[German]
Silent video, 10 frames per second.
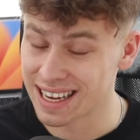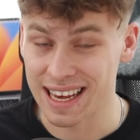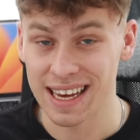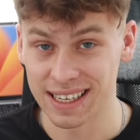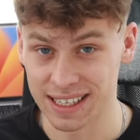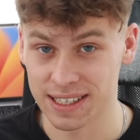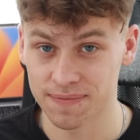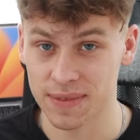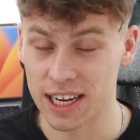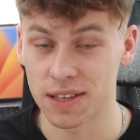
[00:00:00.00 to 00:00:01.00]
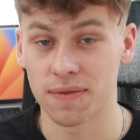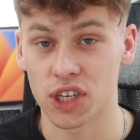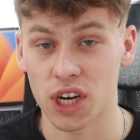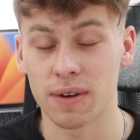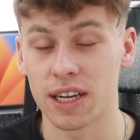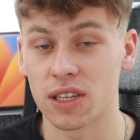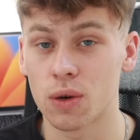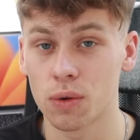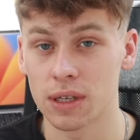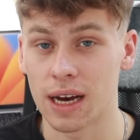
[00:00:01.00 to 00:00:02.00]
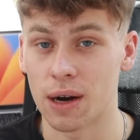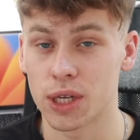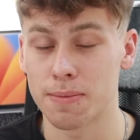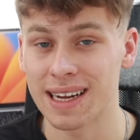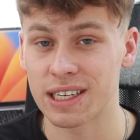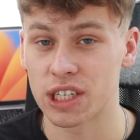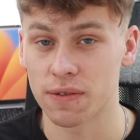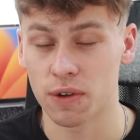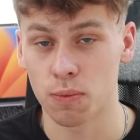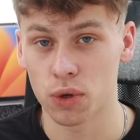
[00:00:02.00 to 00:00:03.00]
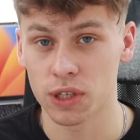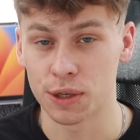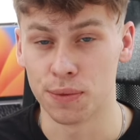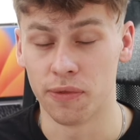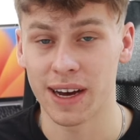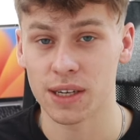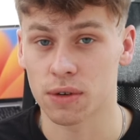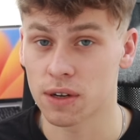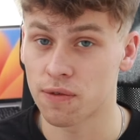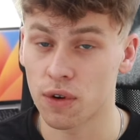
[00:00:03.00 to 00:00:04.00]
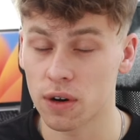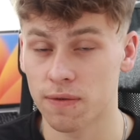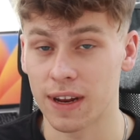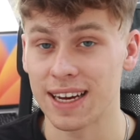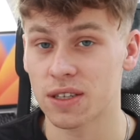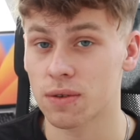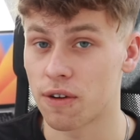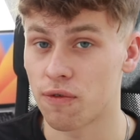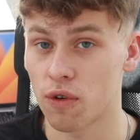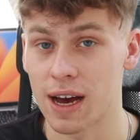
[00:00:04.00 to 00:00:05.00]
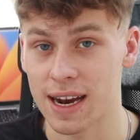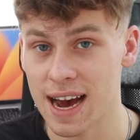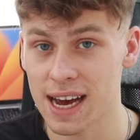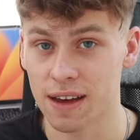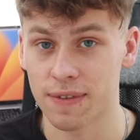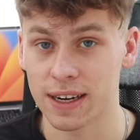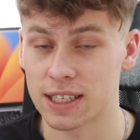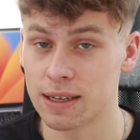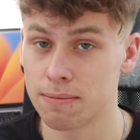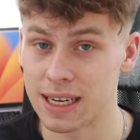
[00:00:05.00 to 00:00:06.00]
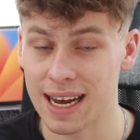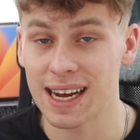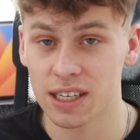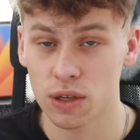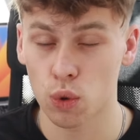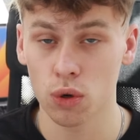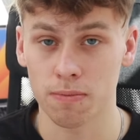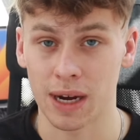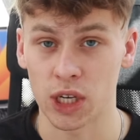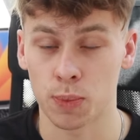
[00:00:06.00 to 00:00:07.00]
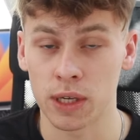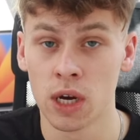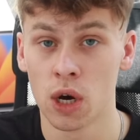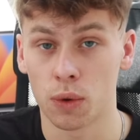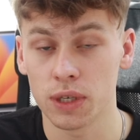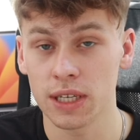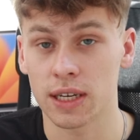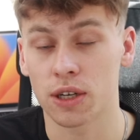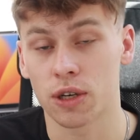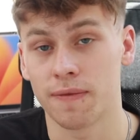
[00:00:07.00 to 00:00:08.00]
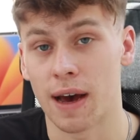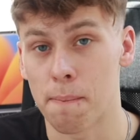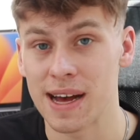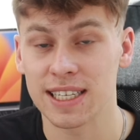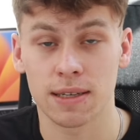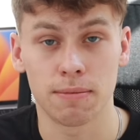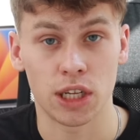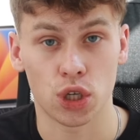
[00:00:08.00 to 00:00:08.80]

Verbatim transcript: Eher nicht. Also wir schauen als Kunde automatisch auf die positiven Bewertungen, vor, vielleicht sogar Vorher-Nachher-Effekte mit echten Kundenbeispielen und diese können wir am besten mit der